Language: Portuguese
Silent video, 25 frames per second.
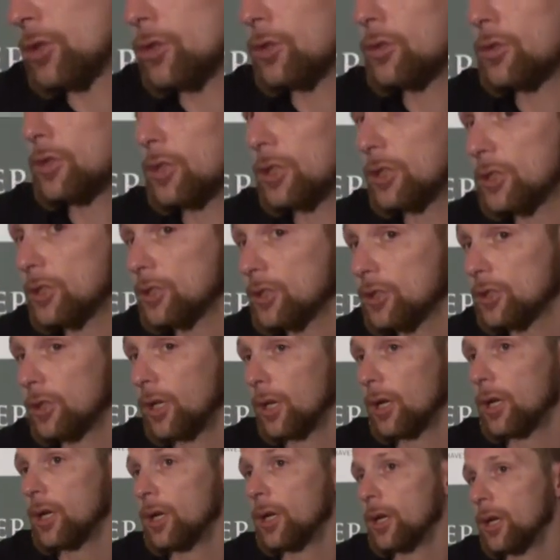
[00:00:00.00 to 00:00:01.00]
eu disse
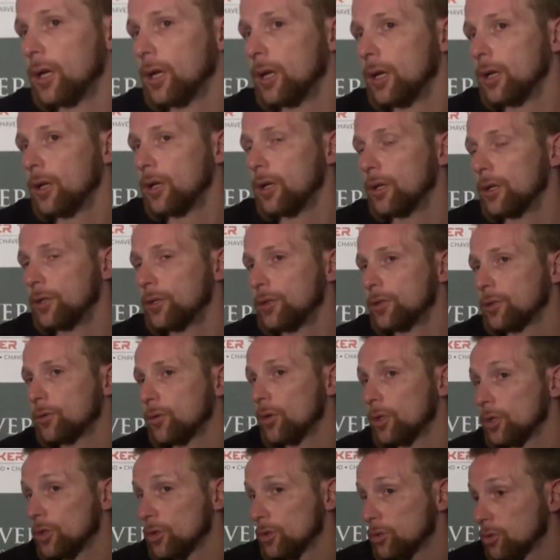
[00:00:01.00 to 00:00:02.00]
e
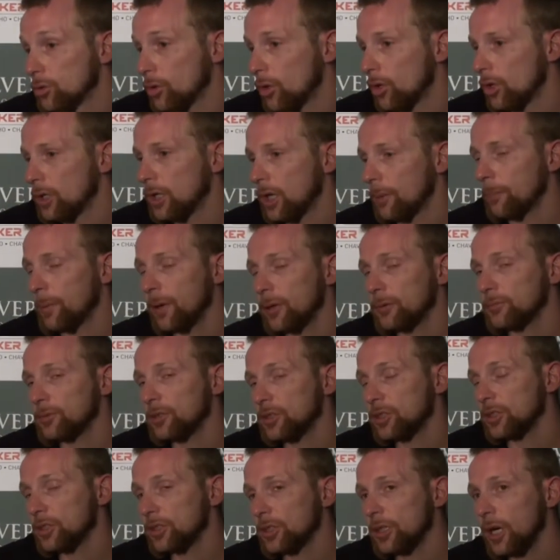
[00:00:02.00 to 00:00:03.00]
quando eu estou a olhar para as
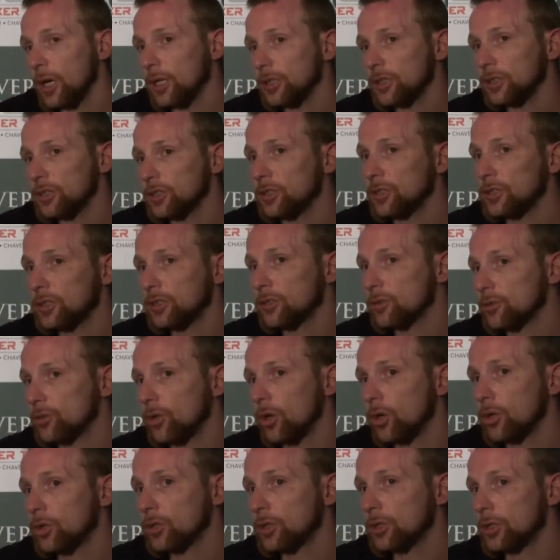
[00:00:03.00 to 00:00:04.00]
minhas cartas, disse
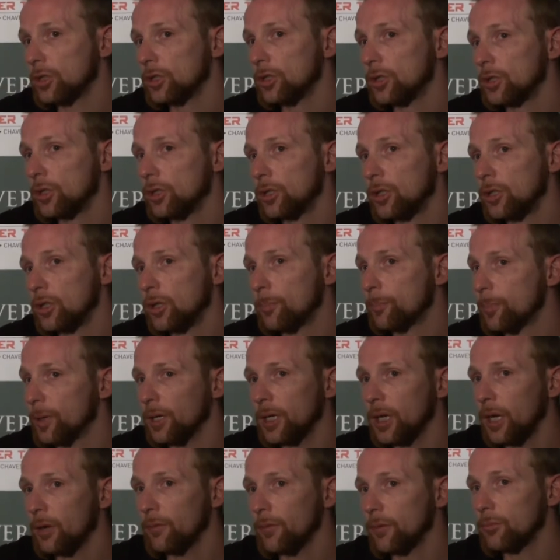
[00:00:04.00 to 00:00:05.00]
logo que
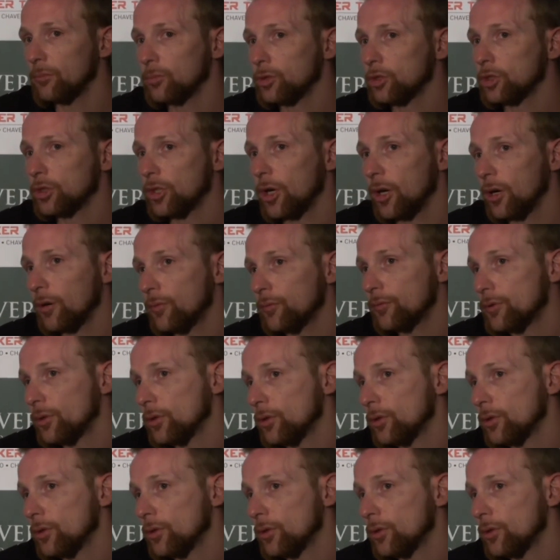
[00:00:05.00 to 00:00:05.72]
pagava-me o chove.